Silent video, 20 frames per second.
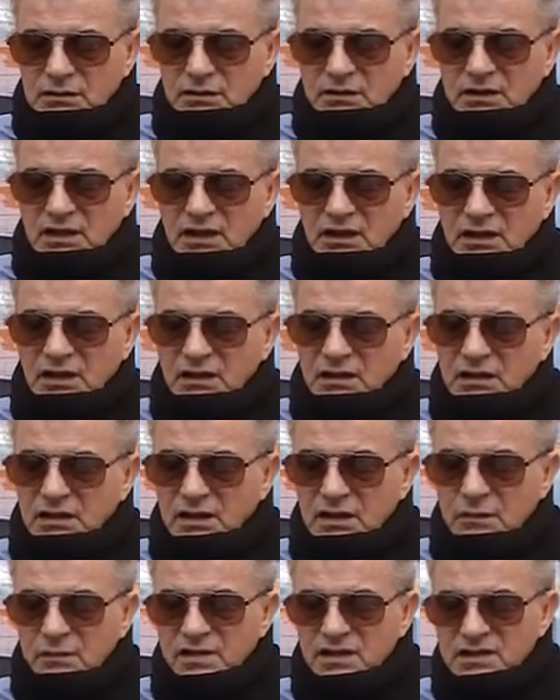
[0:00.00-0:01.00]
كذلك
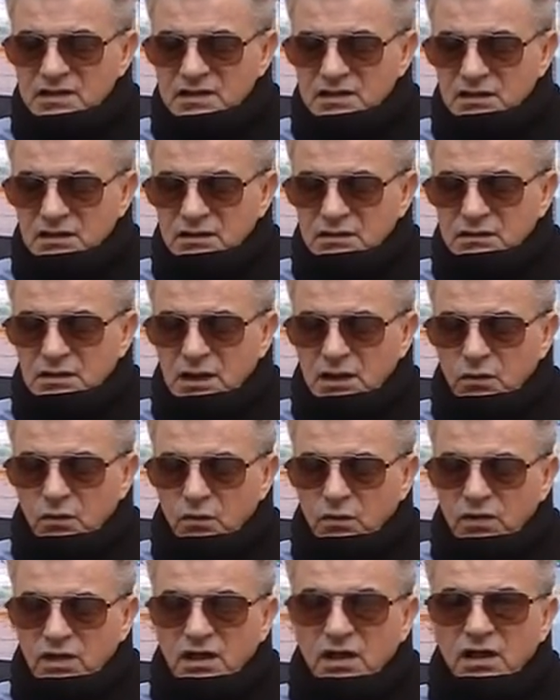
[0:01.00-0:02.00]
بنزرت
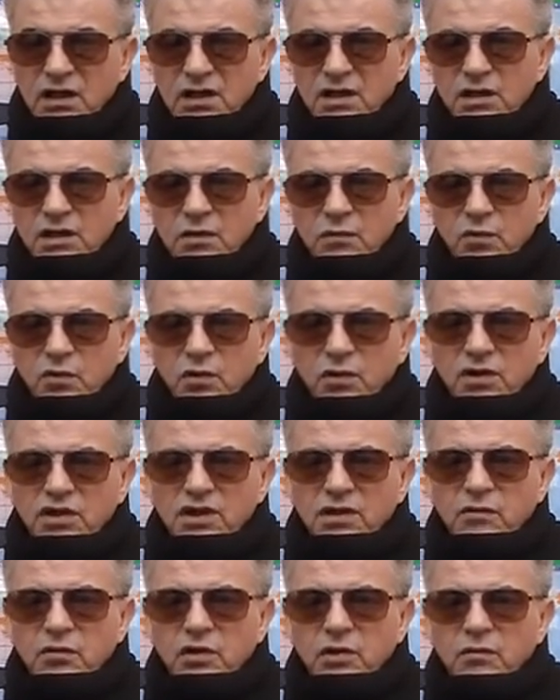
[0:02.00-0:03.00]
أو عيبو
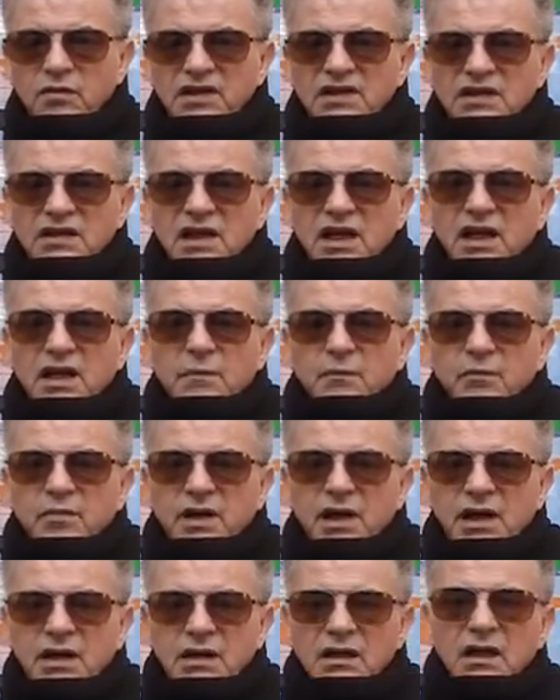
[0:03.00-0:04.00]
عيبو من عب
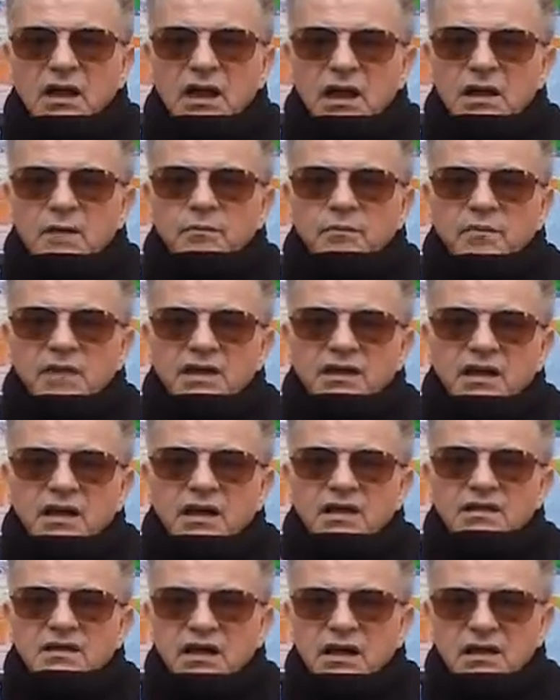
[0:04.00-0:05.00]
العب
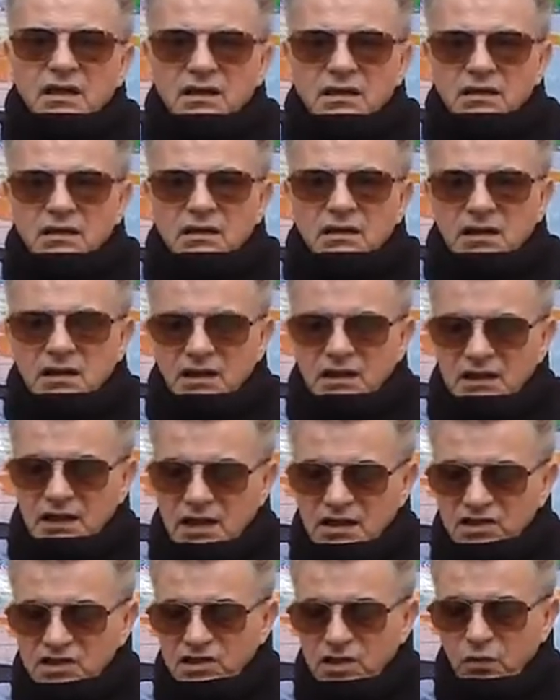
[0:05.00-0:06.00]
معناها الداخل
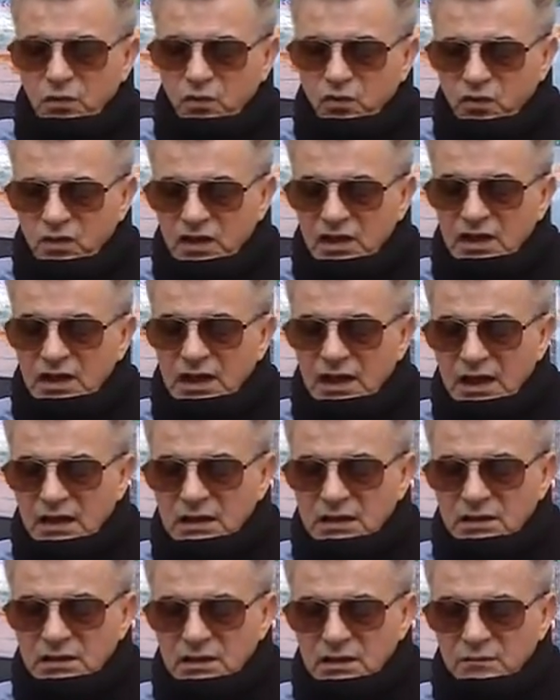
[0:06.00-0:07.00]
الجوف
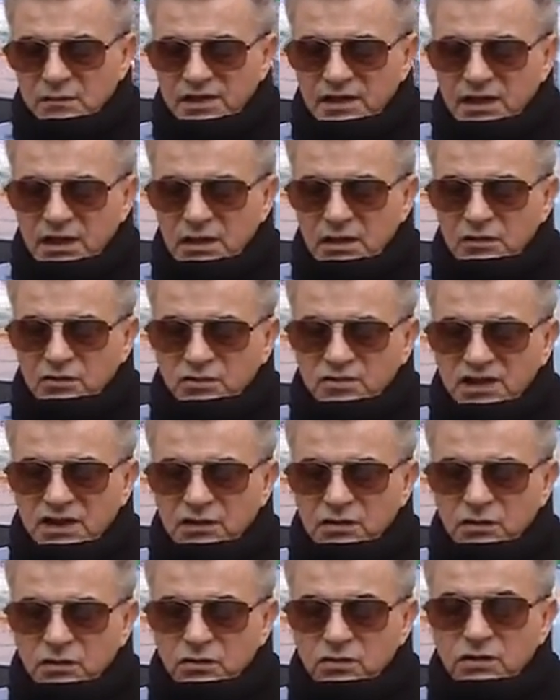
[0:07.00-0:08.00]
أكرى بناها
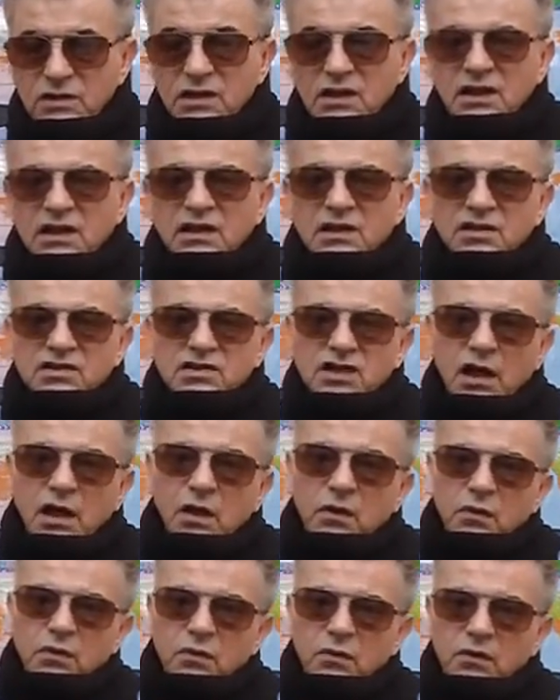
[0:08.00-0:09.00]
اللبنانيون
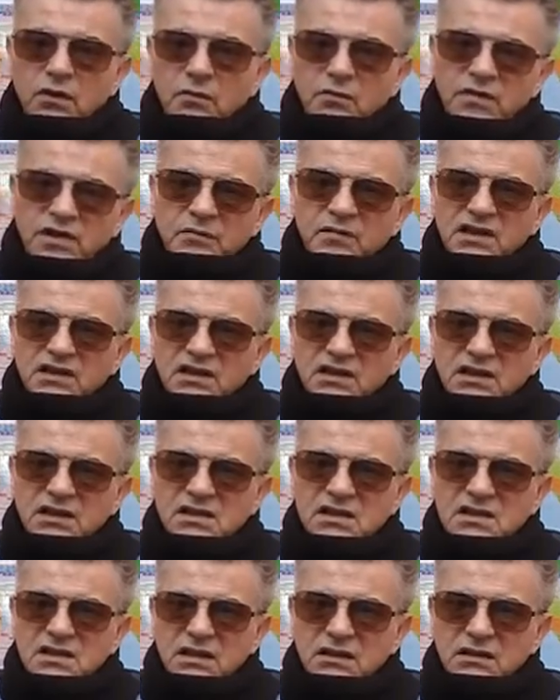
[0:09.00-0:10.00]
جاءوا من مدينة
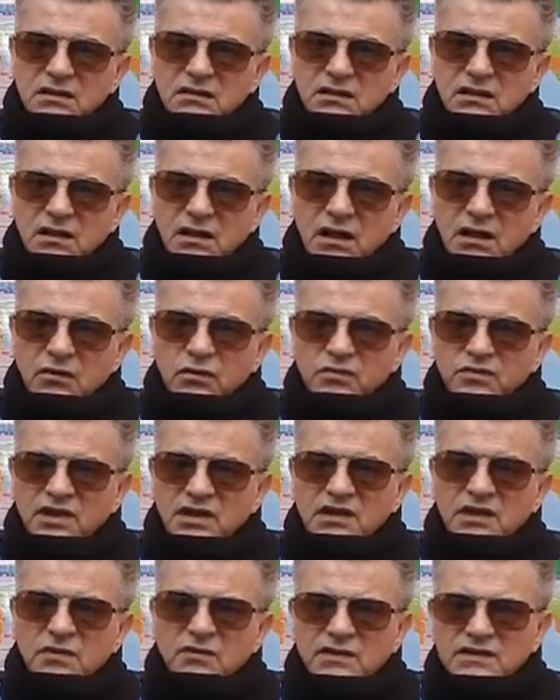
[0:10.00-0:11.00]
صيدا
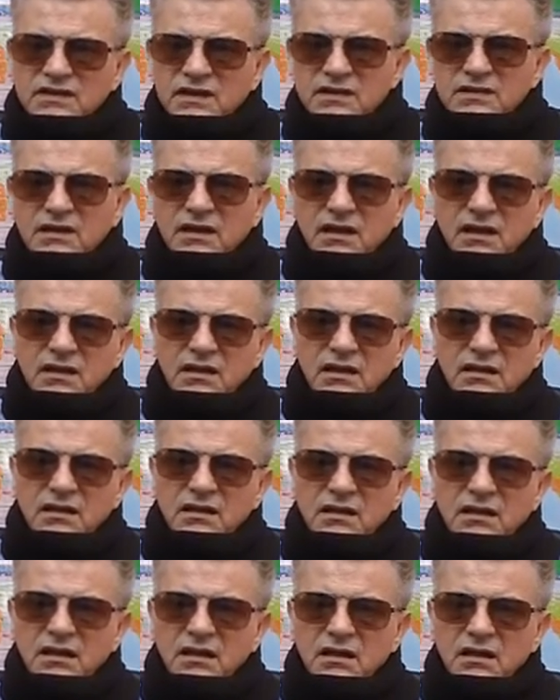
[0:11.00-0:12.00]
اللبنانية وصيدا
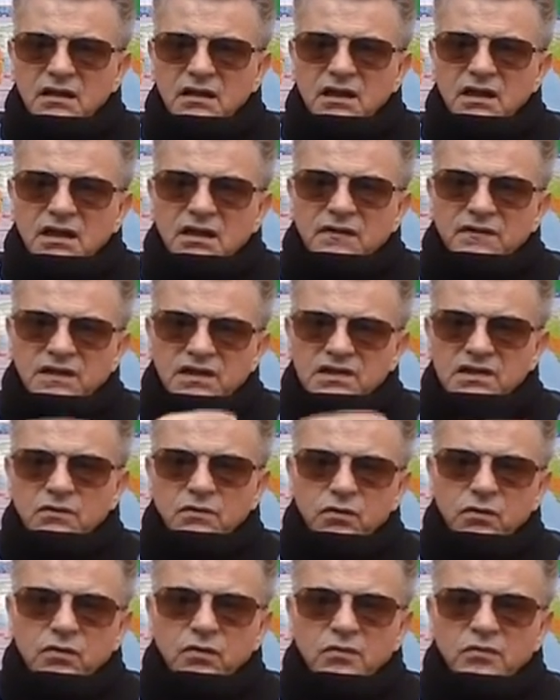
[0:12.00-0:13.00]
كذلك في
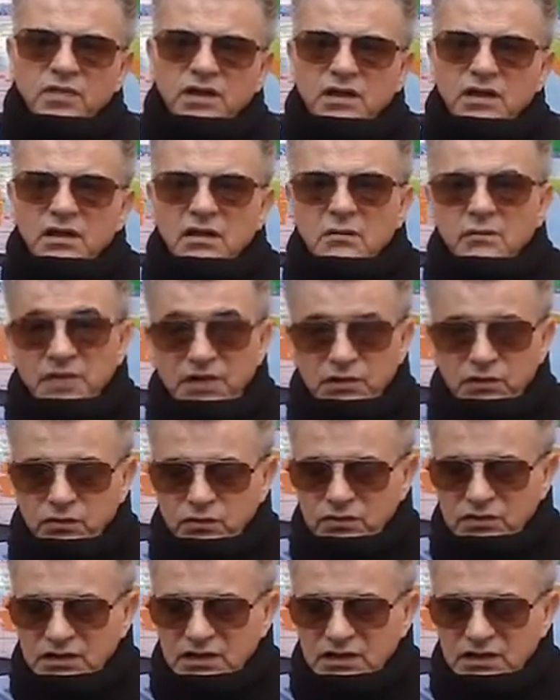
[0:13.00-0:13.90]
جنوب بيروت